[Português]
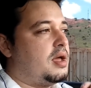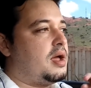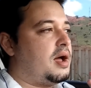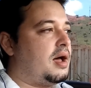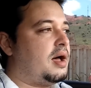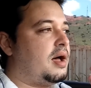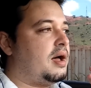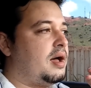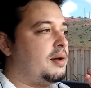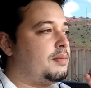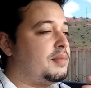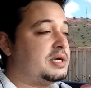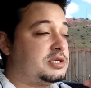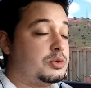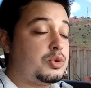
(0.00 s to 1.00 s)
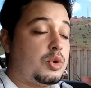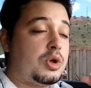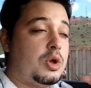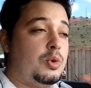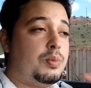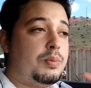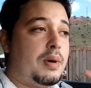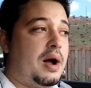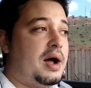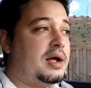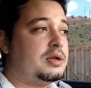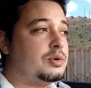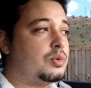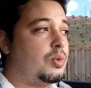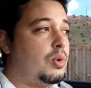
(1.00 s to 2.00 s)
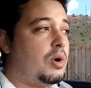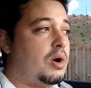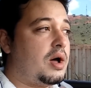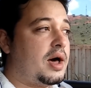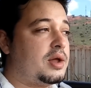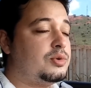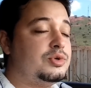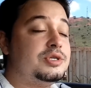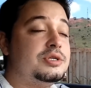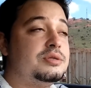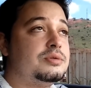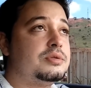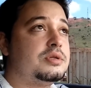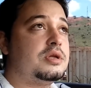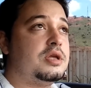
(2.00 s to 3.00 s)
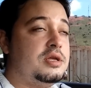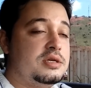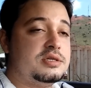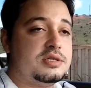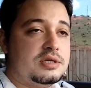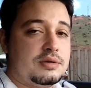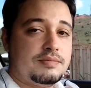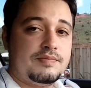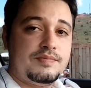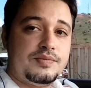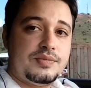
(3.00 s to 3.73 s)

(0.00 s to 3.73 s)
ah, mas eu troquei o Palio com a Aro 15.